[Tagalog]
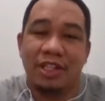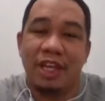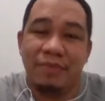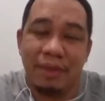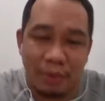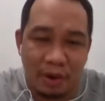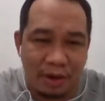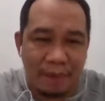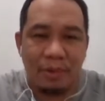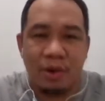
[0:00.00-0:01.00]
safety
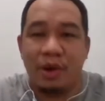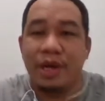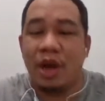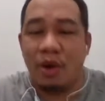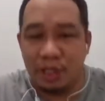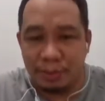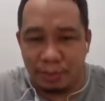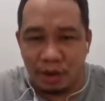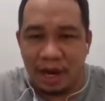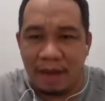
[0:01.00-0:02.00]
program po or the OSH
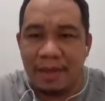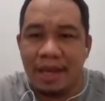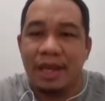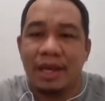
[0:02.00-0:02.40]
program